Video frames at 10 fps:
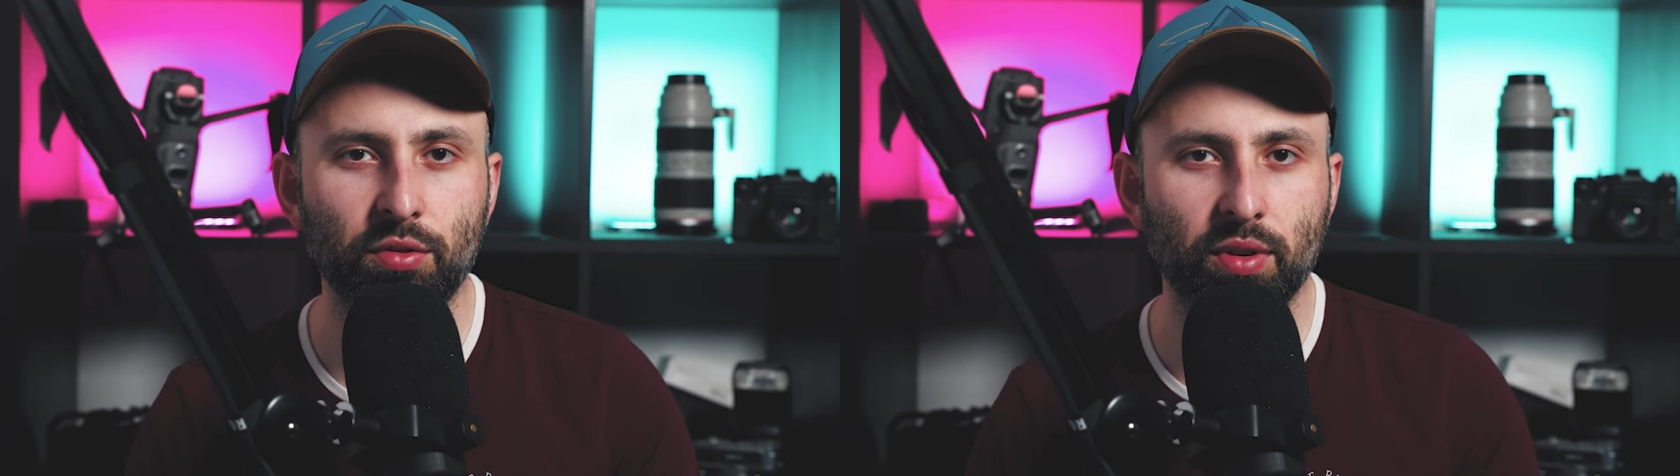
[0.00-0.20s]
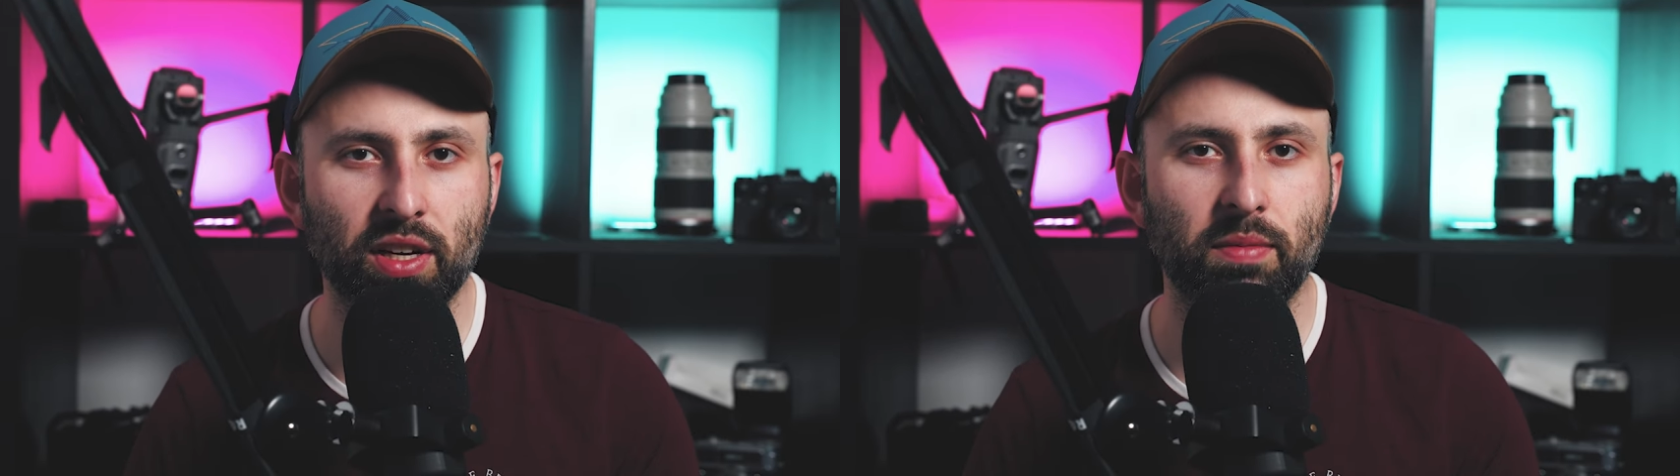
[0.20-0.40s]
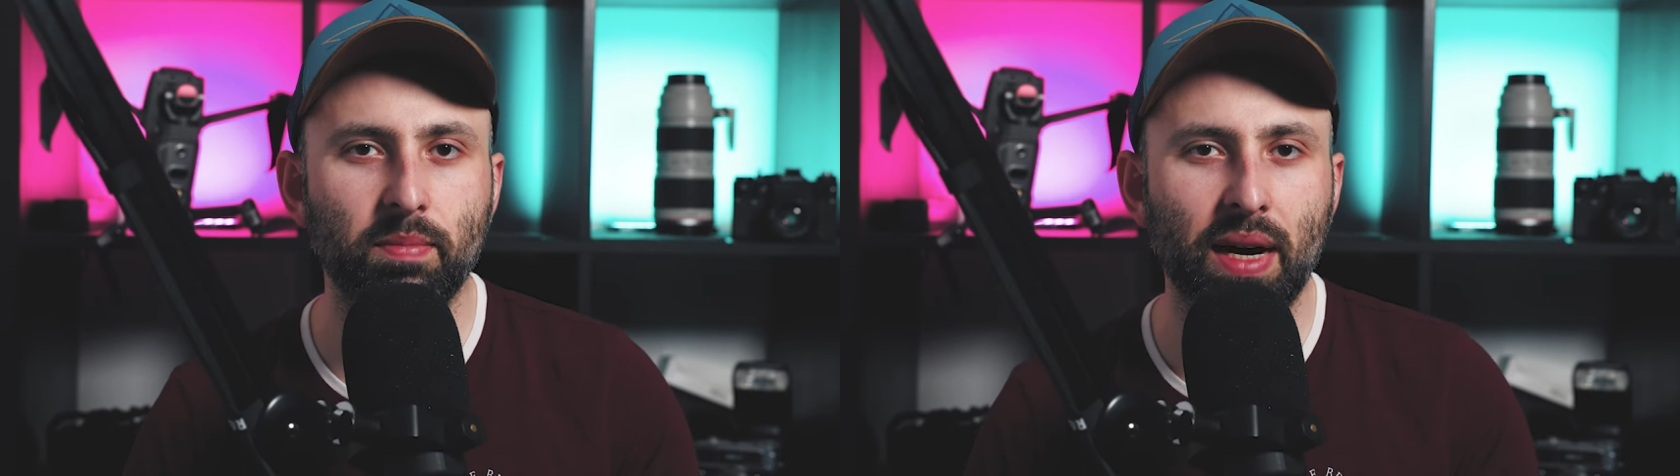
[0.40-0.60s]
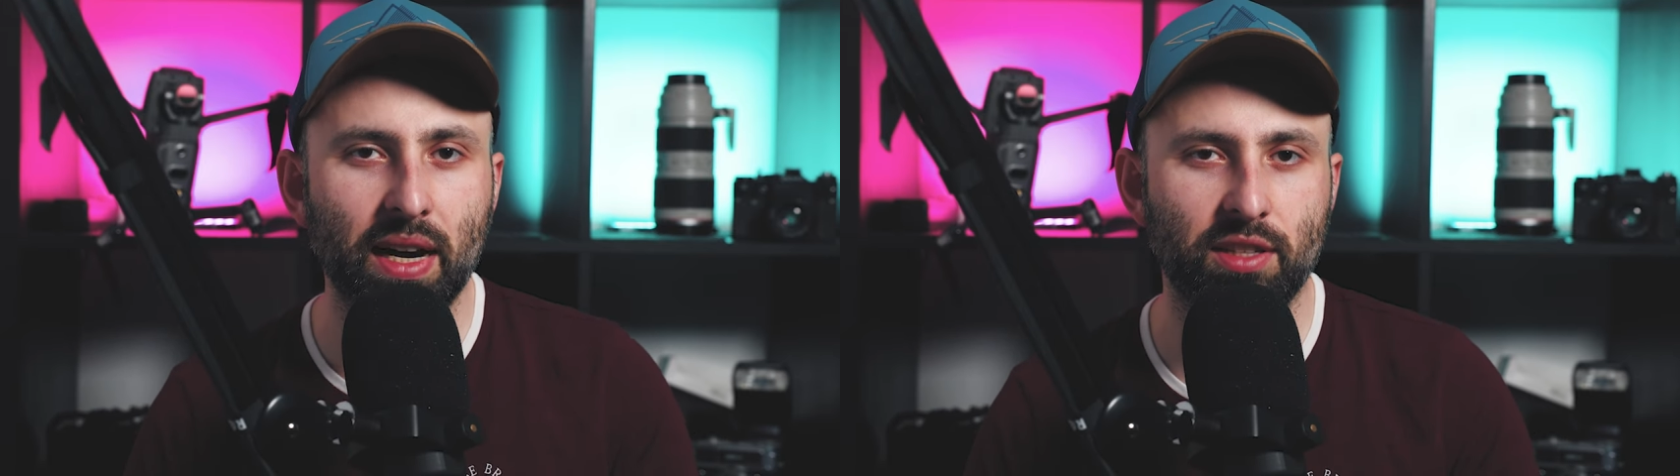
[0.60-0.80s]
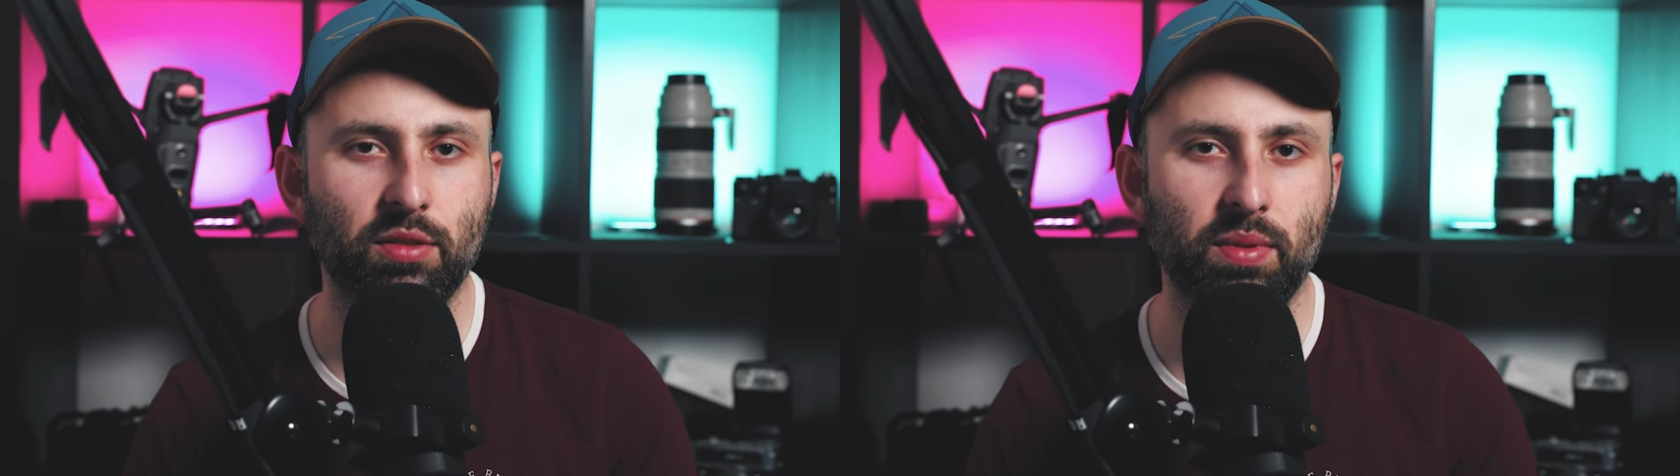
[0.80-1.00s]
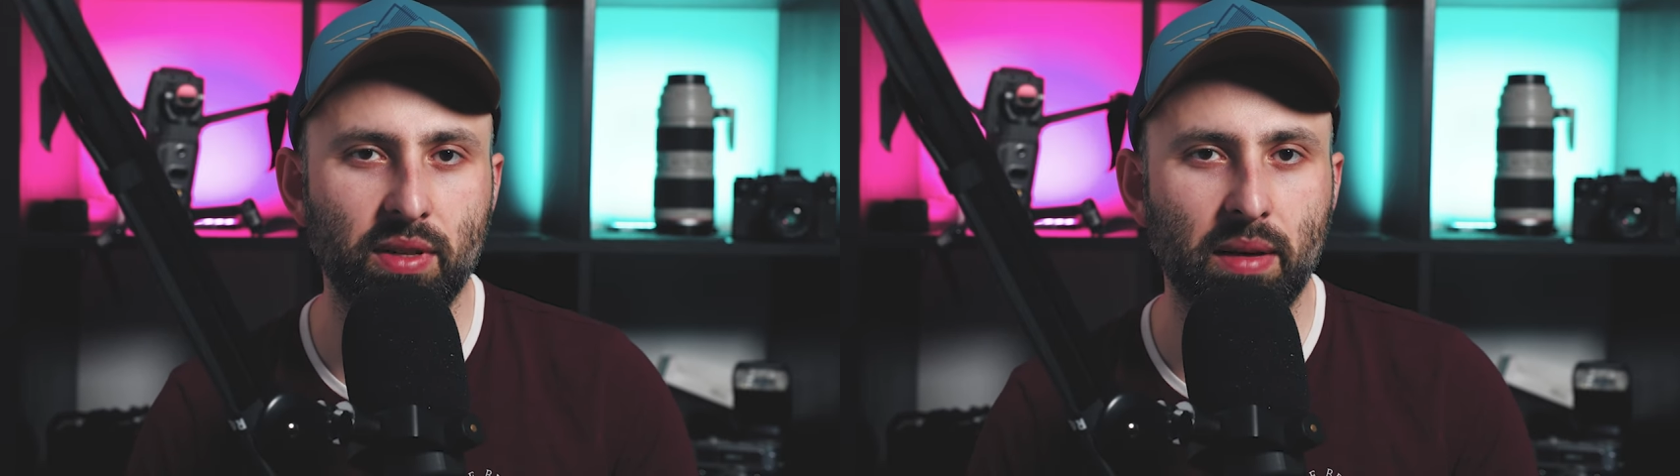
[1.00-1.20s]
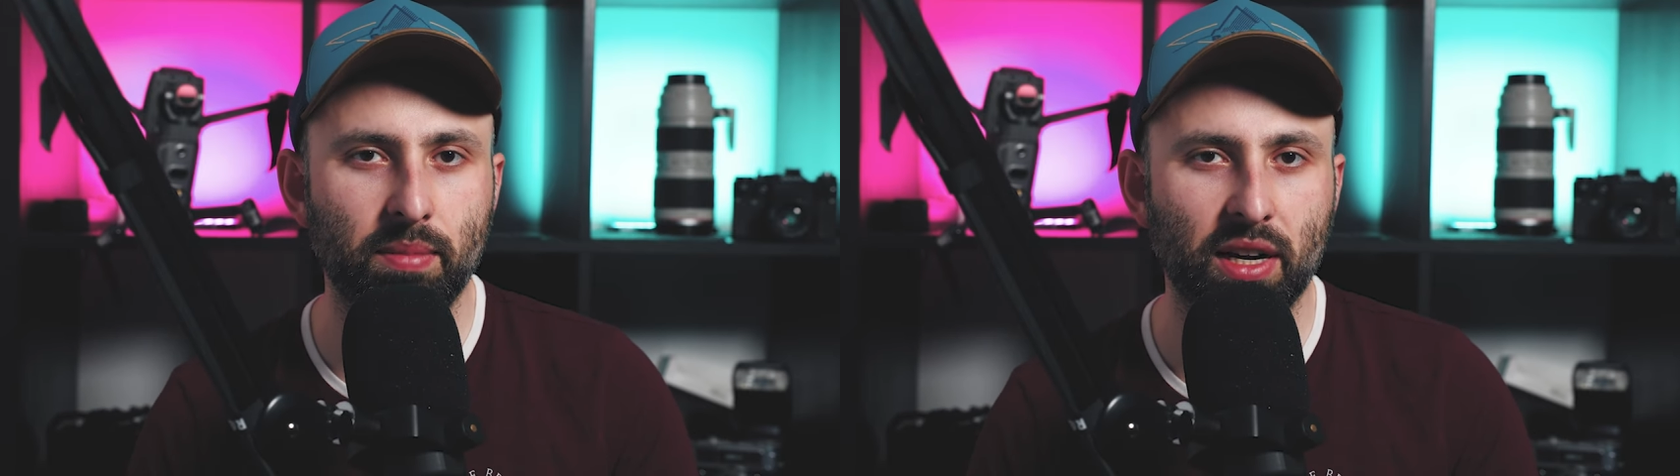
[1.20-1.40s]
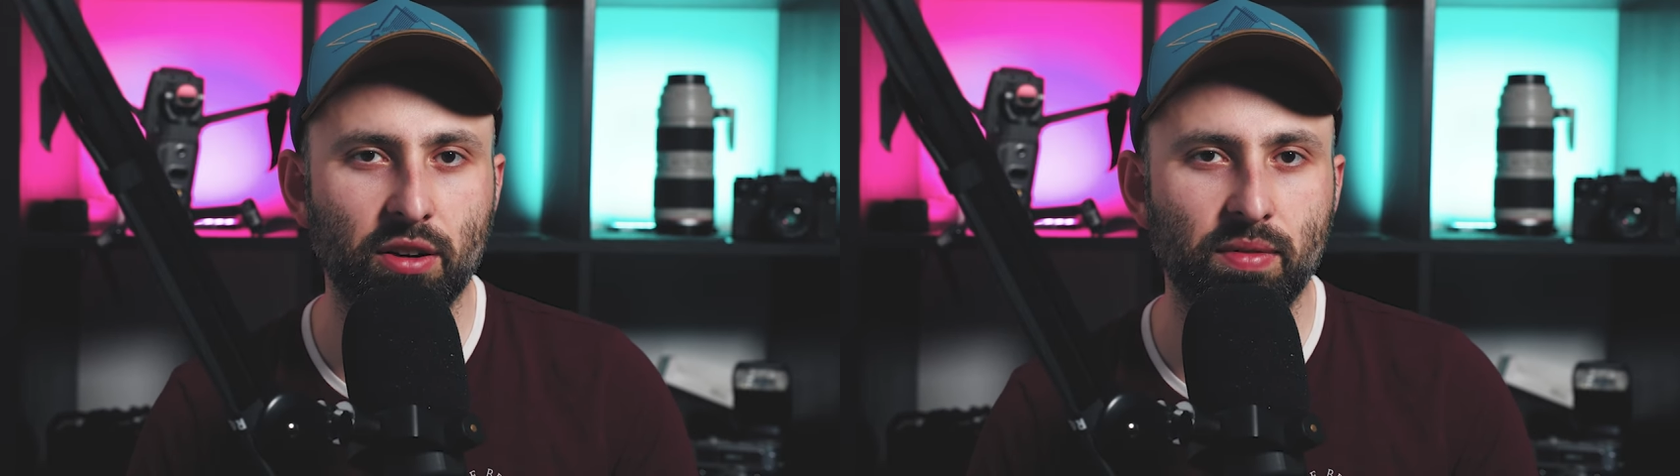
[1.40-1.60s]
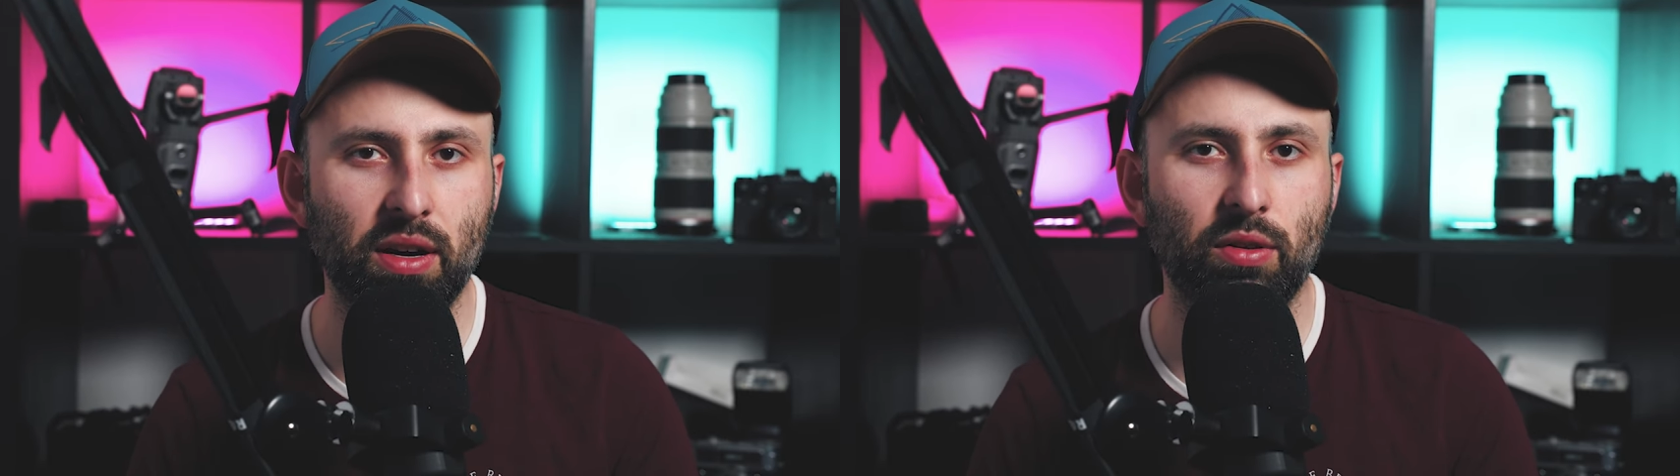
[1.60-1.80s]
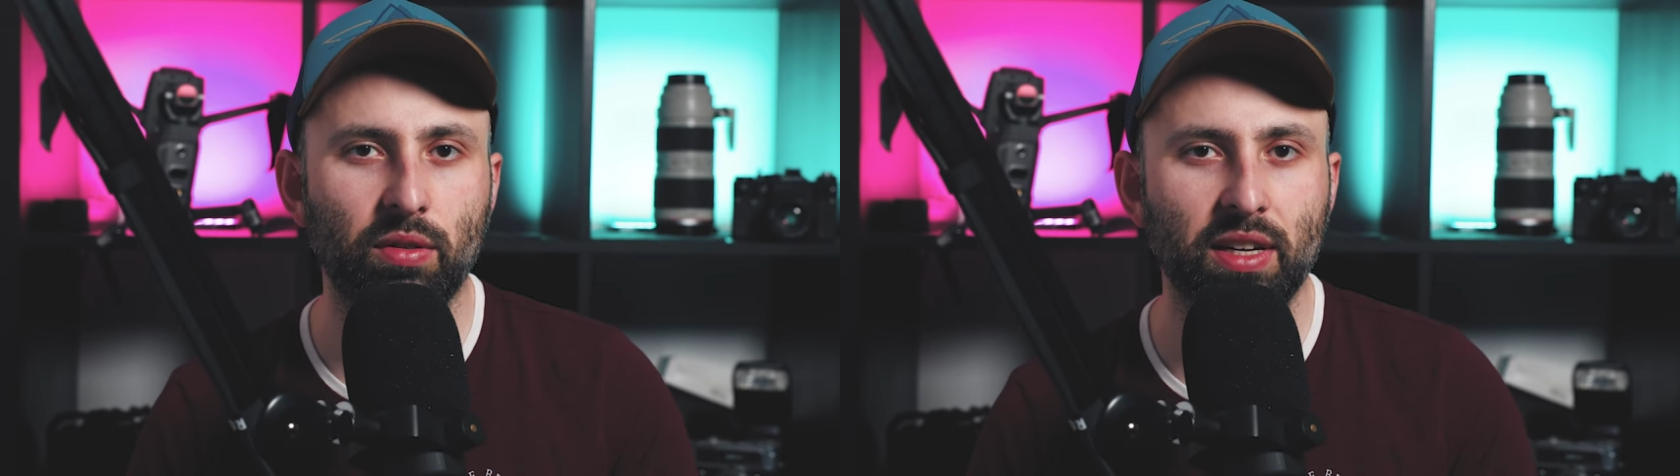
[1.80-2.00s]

w których bardzo by nam brakowało